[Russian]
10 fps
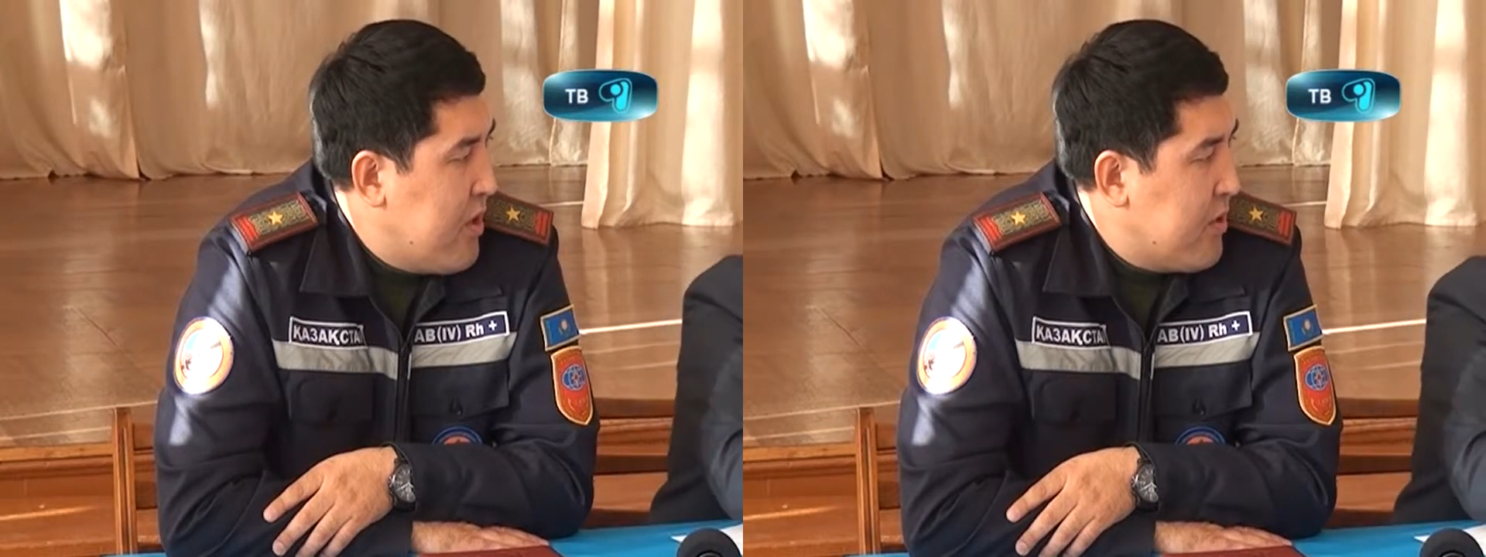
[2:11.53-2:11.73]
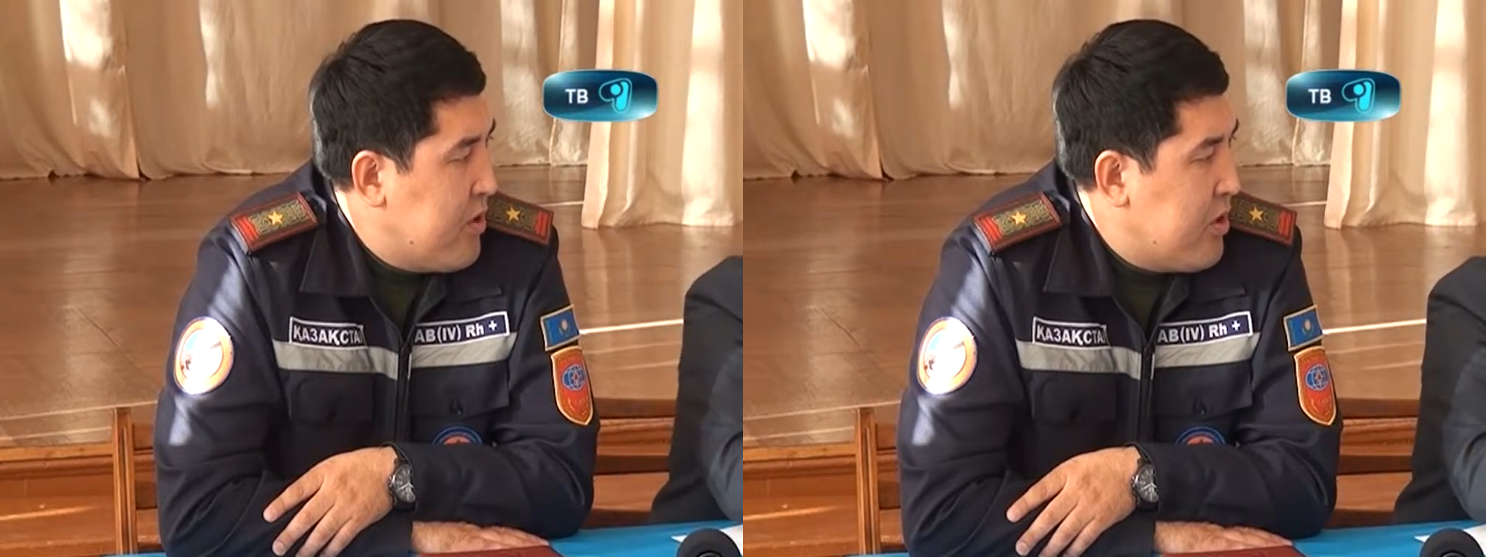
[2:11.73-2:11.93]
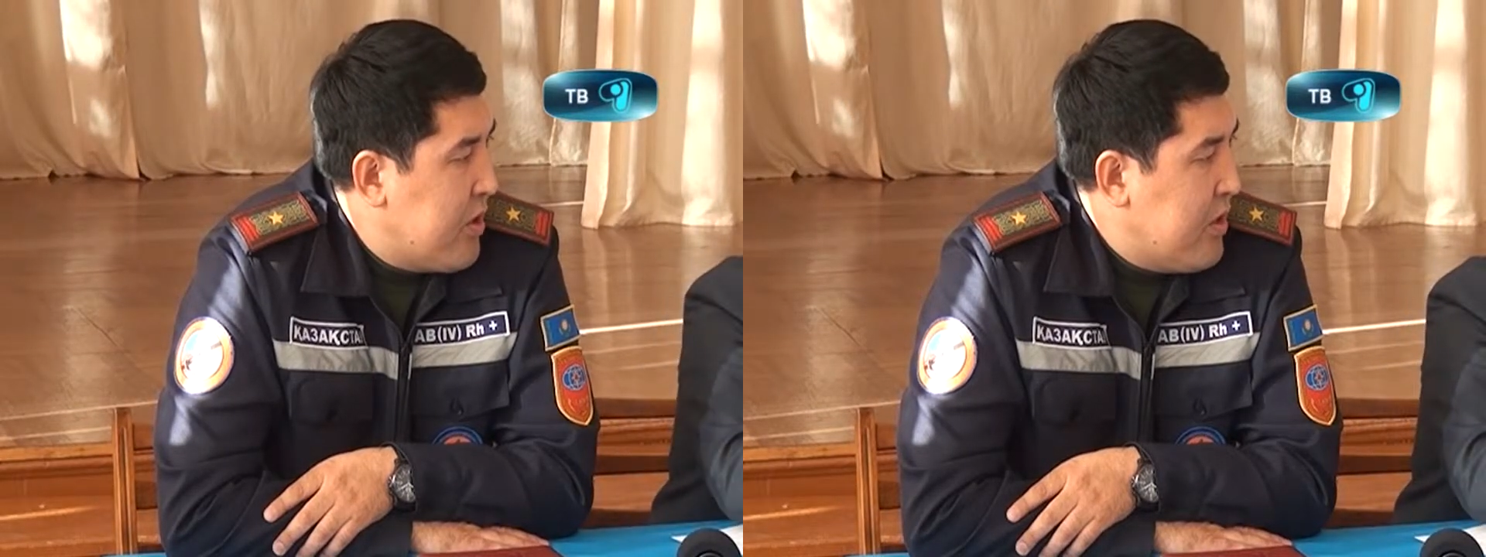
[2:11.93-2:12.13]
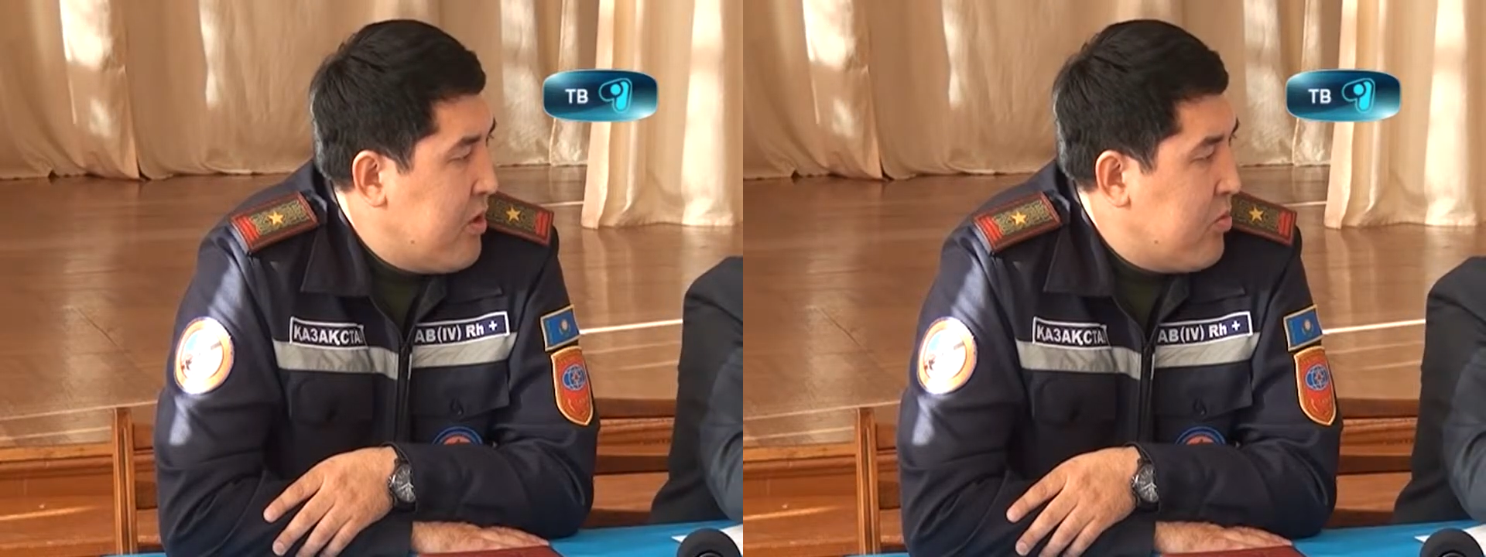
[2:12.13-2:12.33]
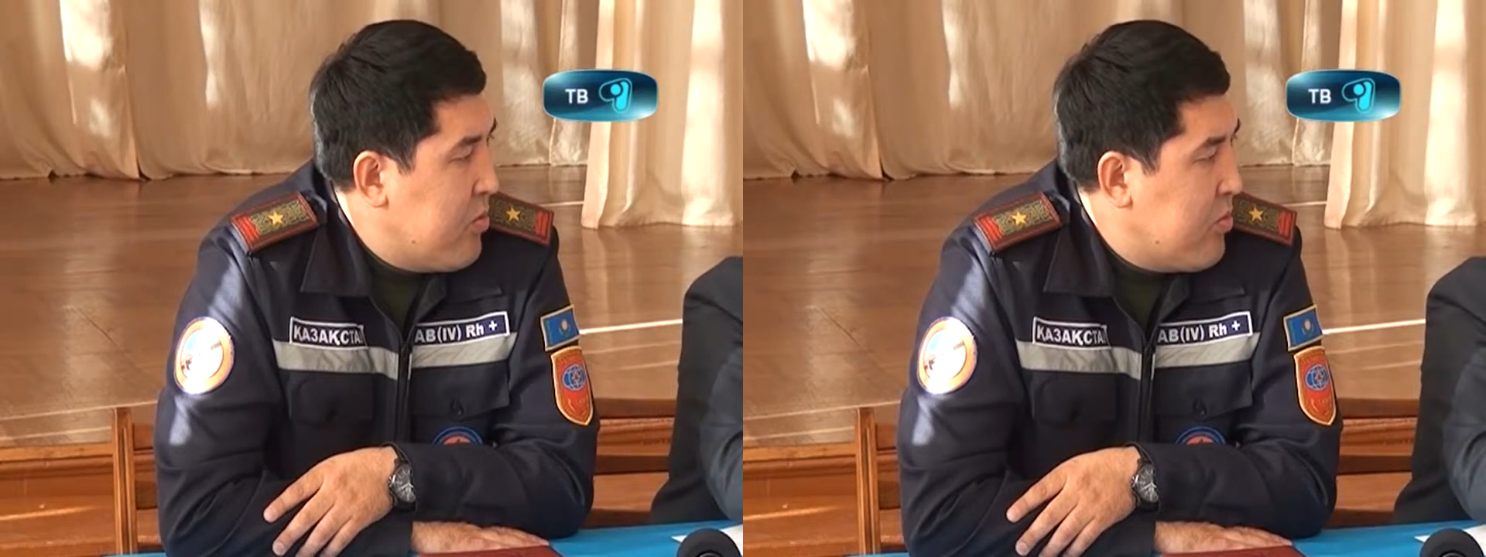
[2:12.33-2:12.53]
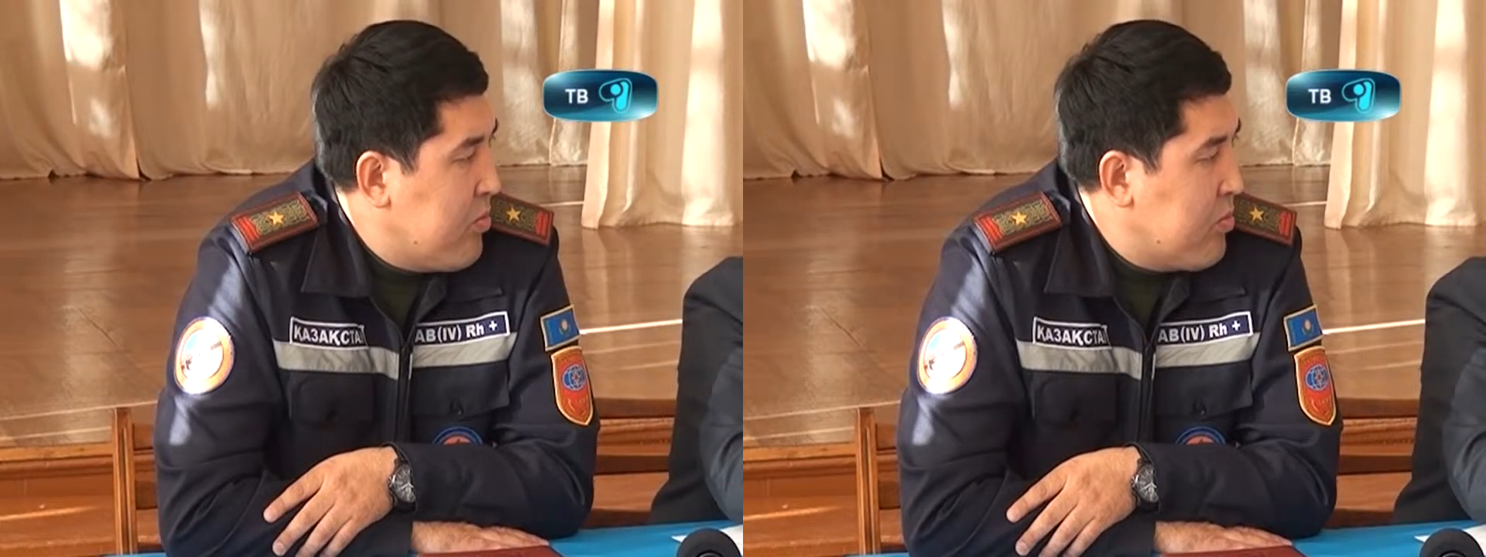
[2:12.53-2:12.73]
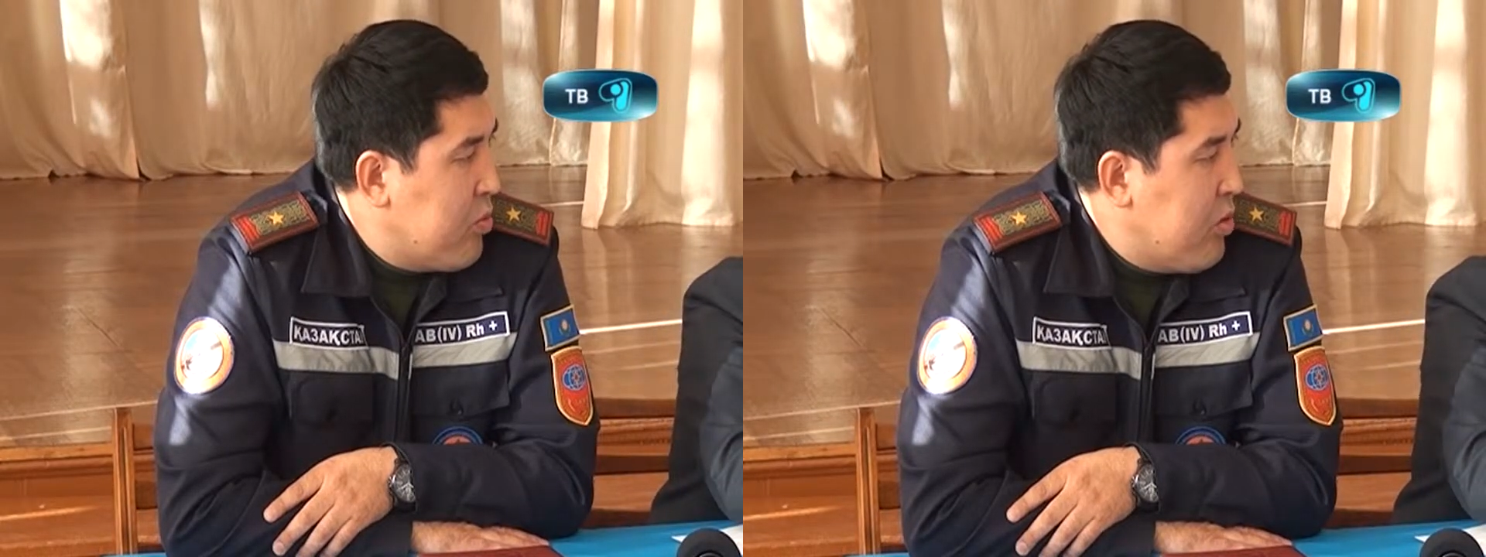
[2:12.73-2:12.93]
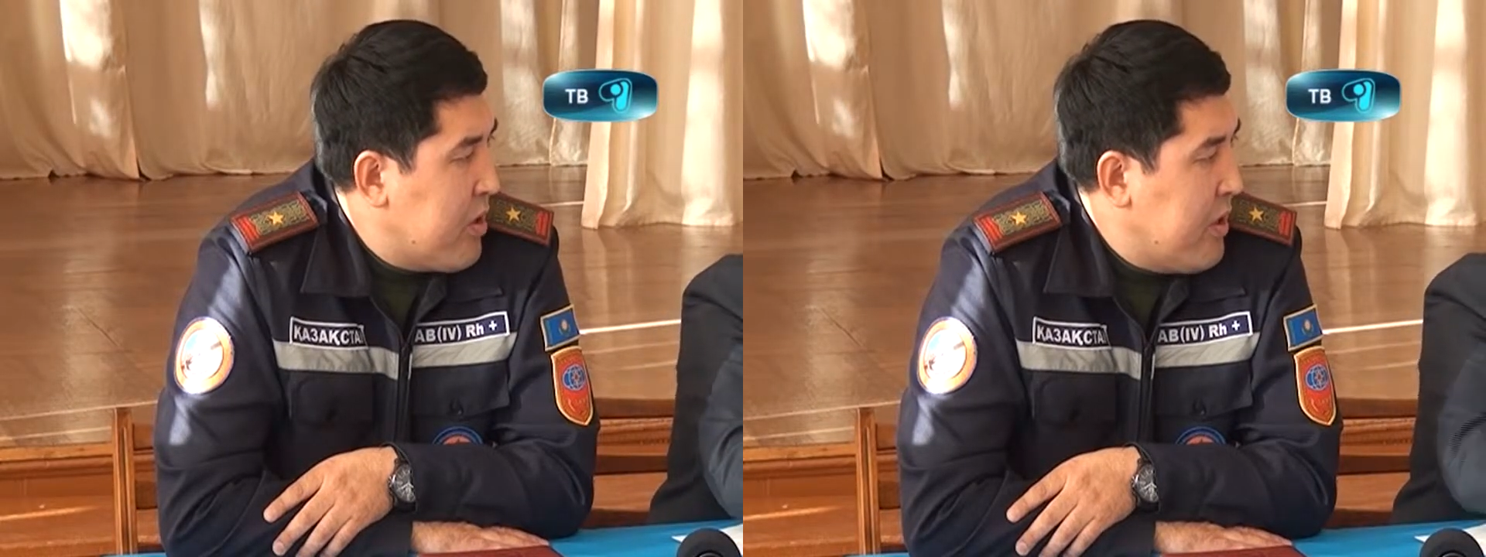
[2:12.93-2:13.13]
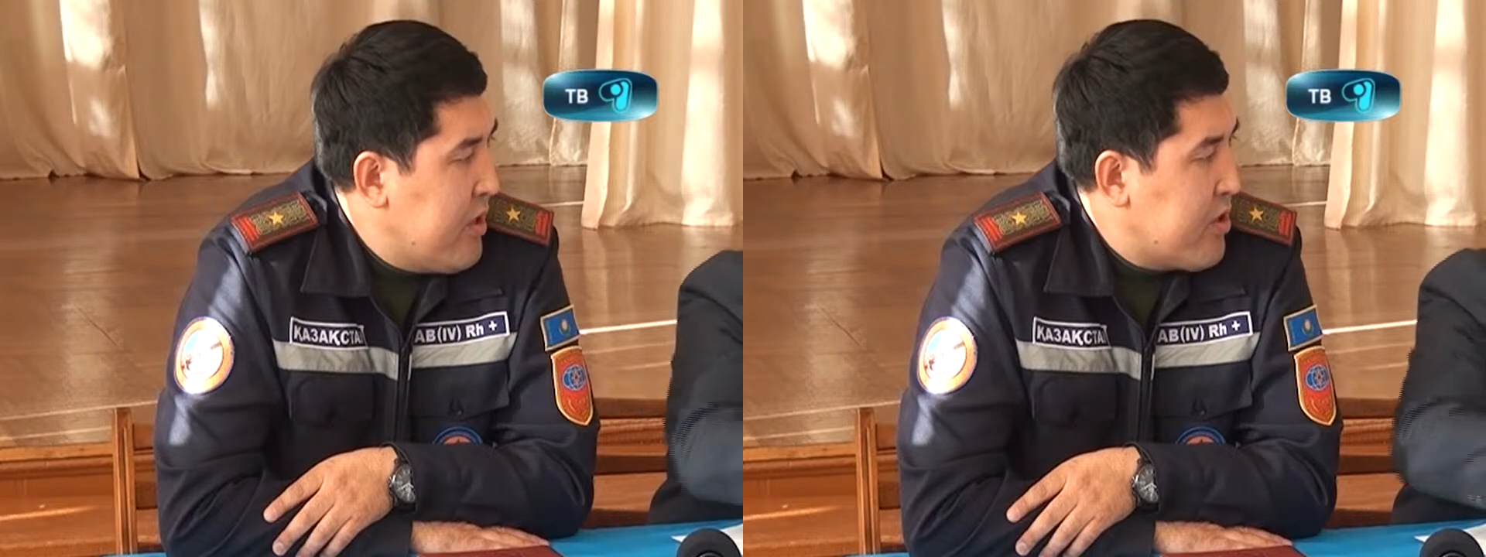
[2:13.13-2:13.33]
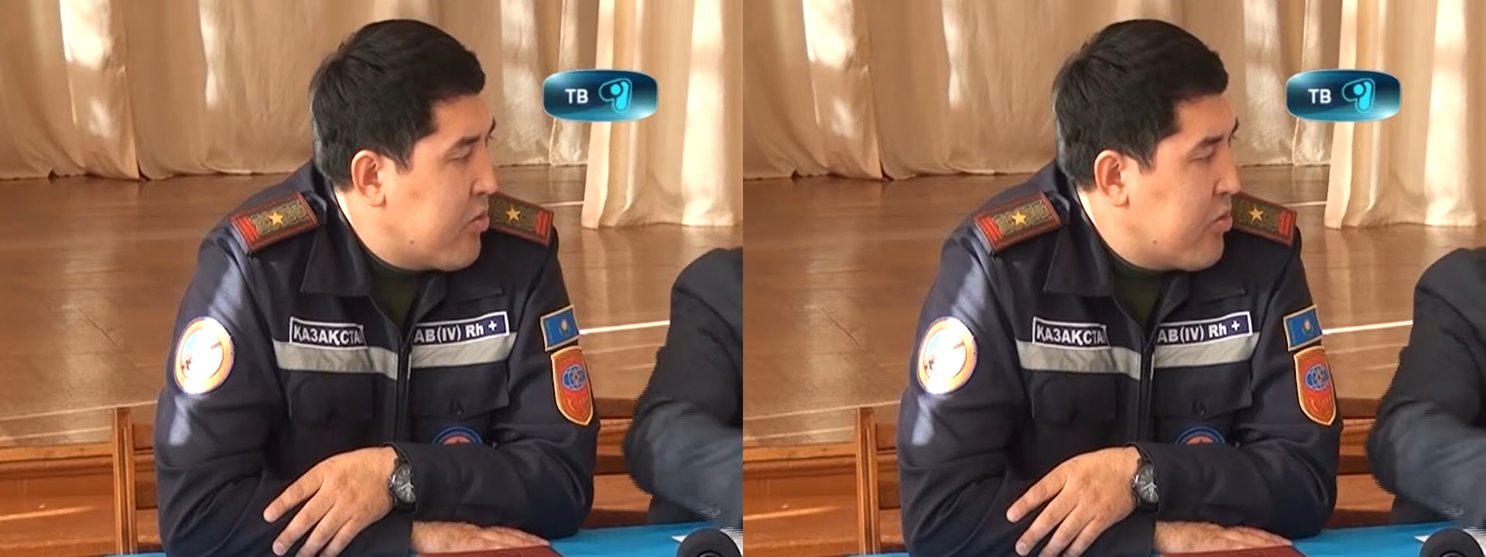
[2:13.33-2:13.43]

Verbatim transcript: значит, они только лишь